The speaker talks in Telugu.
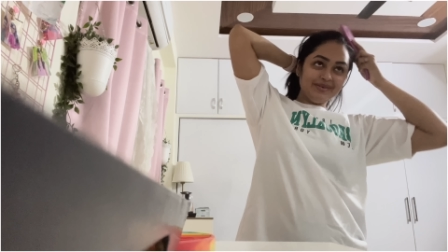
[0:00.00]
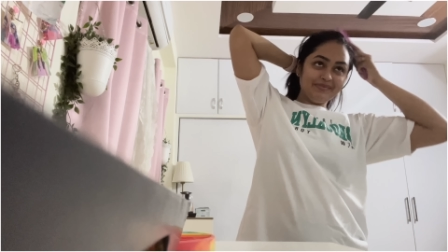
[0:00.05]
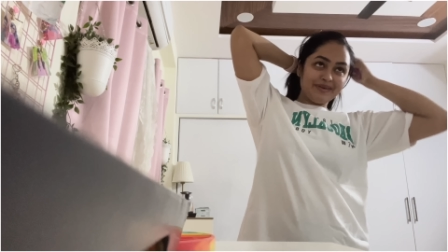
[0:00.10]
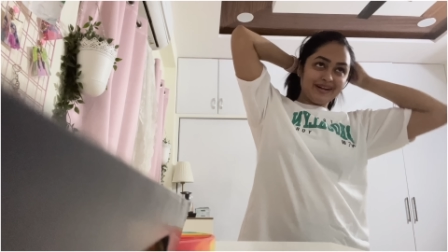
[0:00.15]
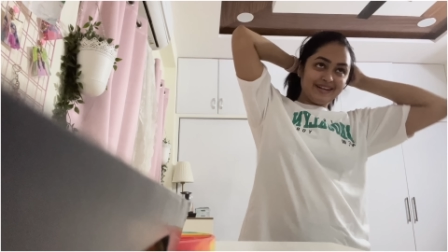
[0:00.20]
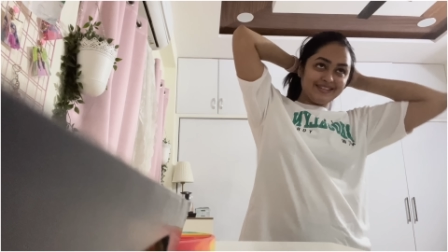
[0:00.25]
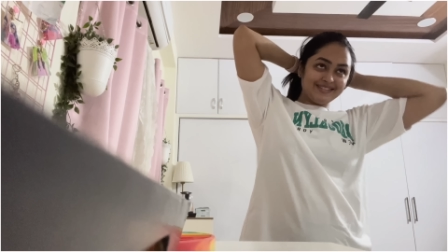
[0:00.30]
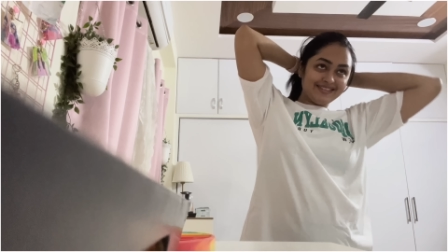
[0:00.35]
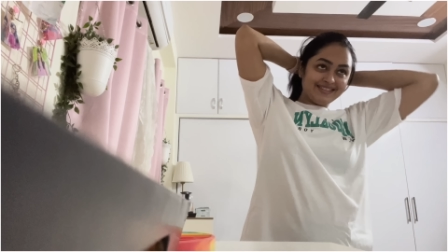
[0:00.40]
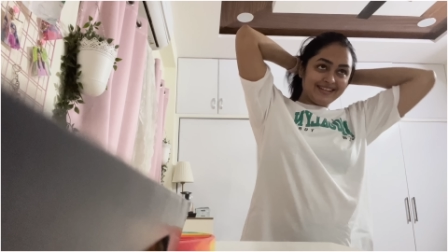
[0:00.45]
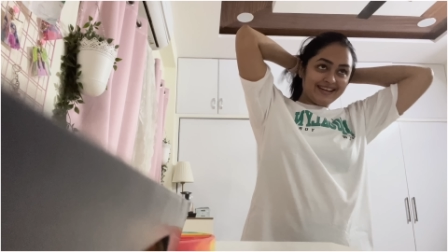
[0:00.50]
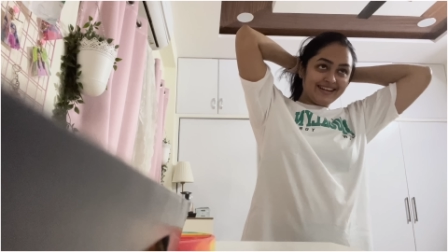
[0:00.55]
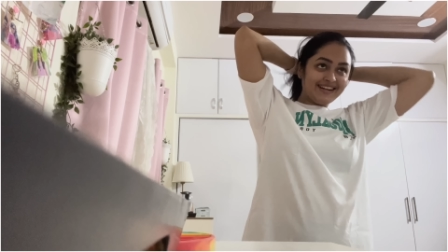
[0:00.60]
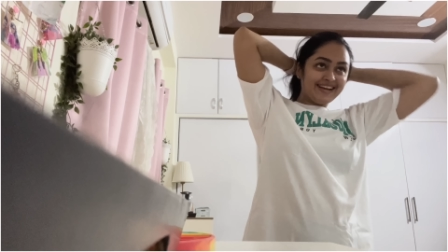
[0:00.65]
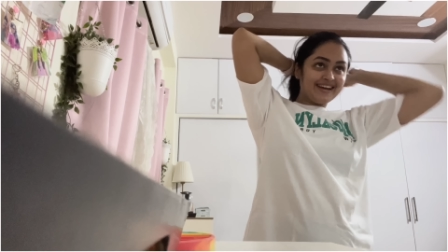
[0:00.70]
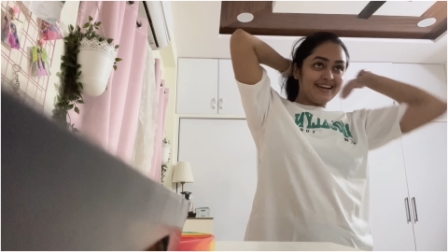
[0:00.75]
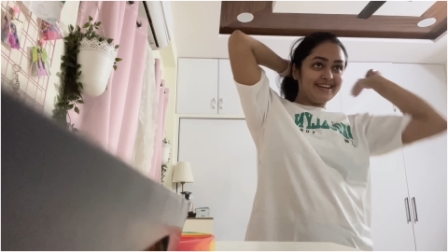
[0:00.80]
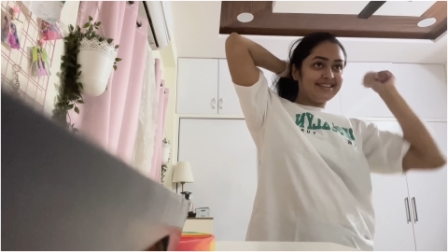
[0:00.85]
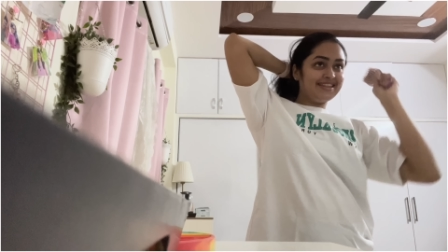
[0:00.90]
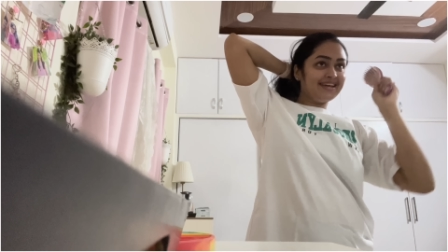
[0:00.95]

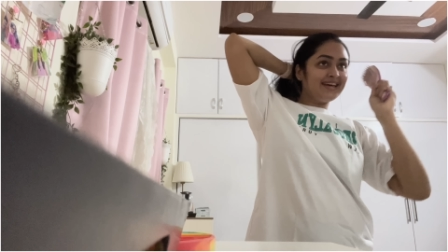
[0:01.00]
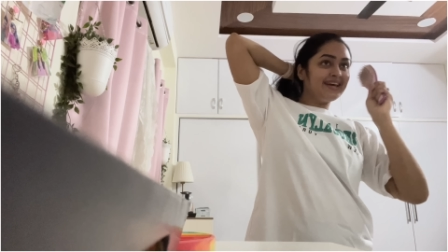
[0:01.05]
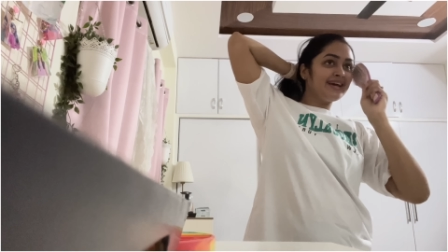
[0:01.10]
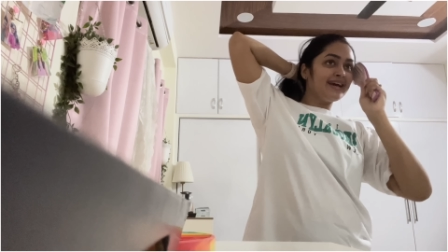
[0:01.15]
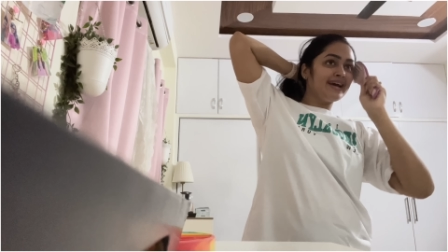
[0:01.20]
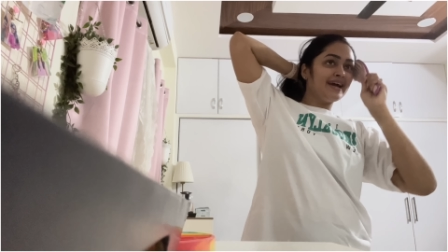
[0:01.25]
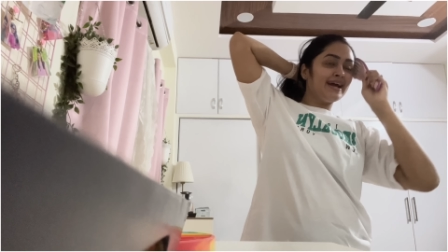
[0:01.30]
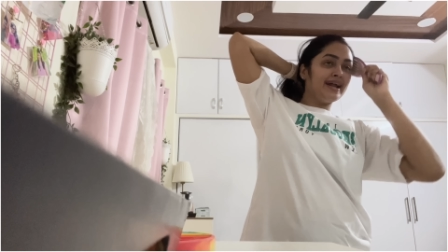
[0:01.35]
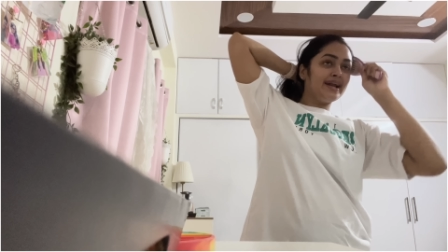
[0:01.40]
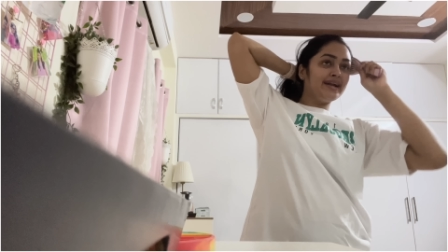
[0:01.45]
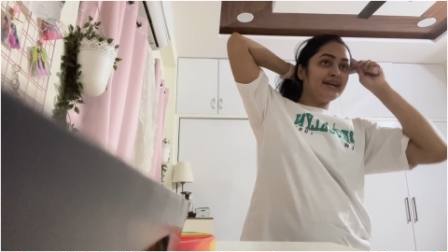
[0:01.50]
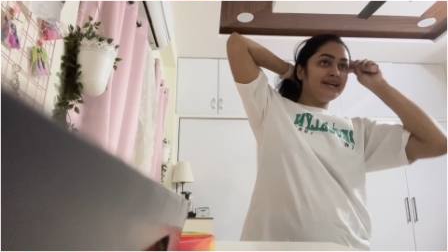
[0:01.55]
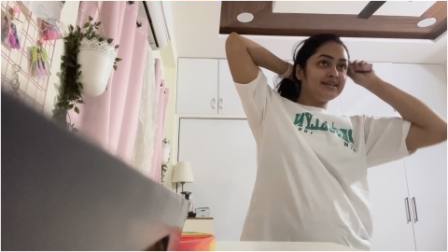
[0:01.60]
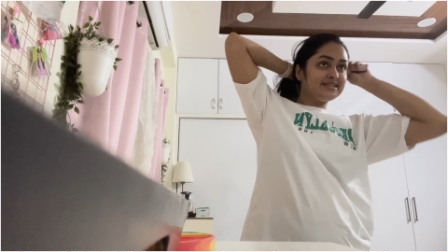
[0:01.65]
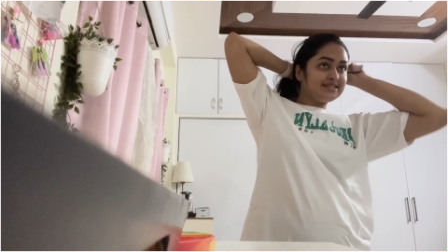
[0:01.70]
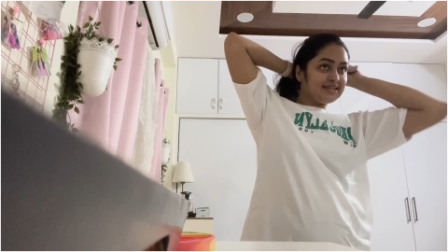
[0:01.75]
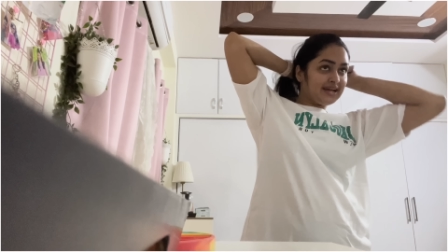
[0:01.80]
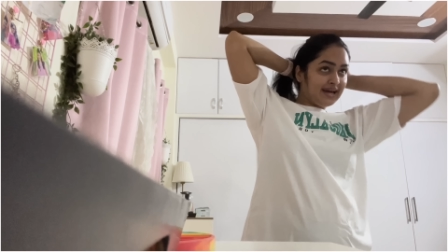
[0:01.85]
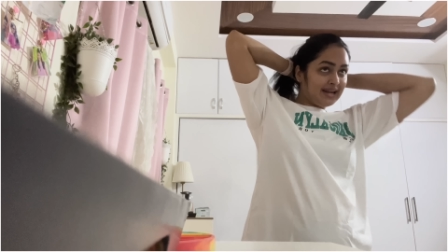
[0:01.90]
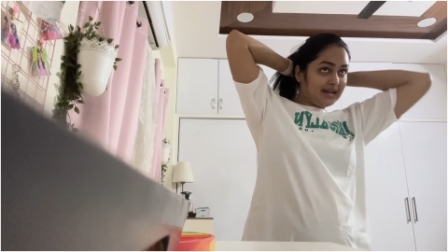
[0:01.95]
ప్రస్తుతానికైతే అండ్
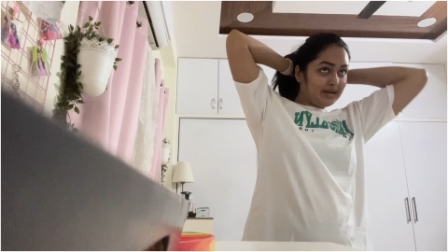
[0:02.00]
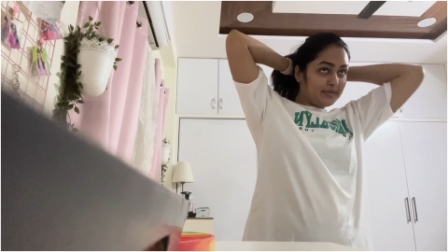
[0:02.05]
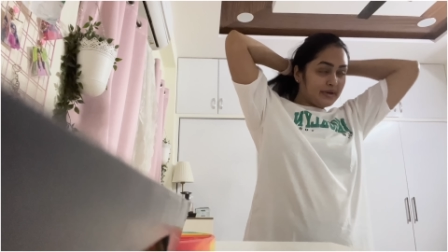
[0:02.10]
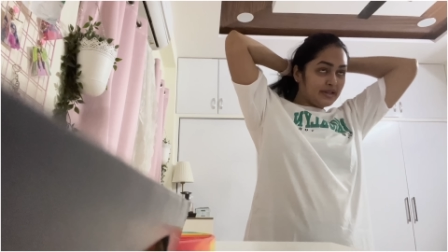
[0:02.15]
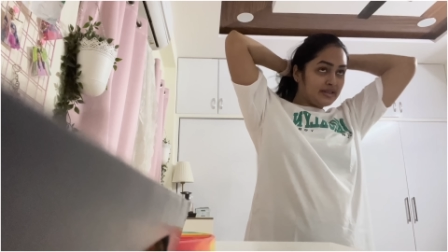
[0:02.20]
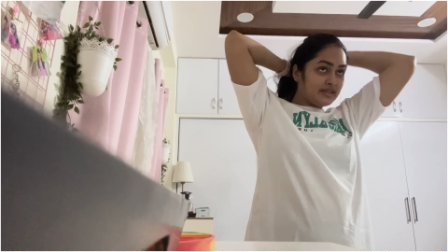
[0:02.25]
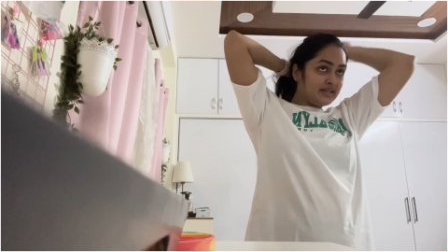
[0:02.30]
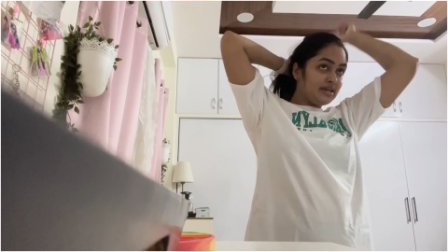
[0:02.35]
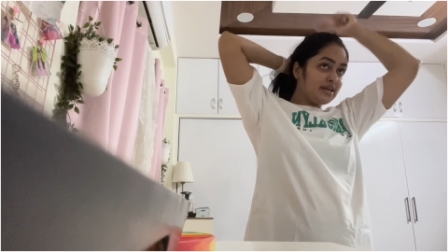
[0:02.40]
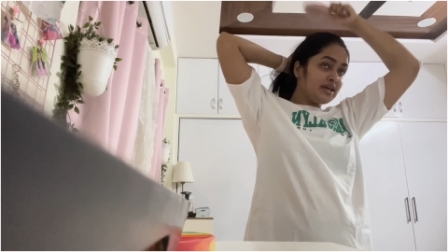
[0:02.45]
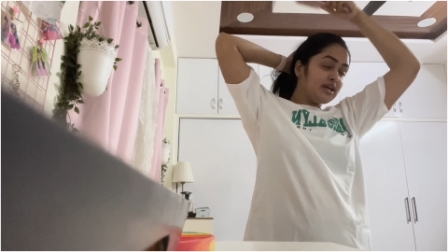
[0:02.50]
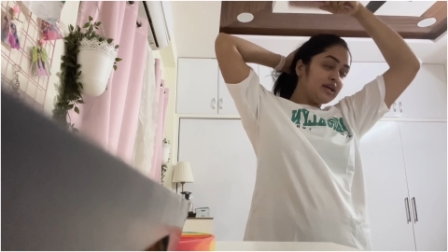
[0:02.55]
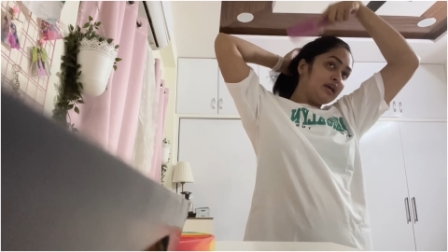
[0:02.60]
చాలామంది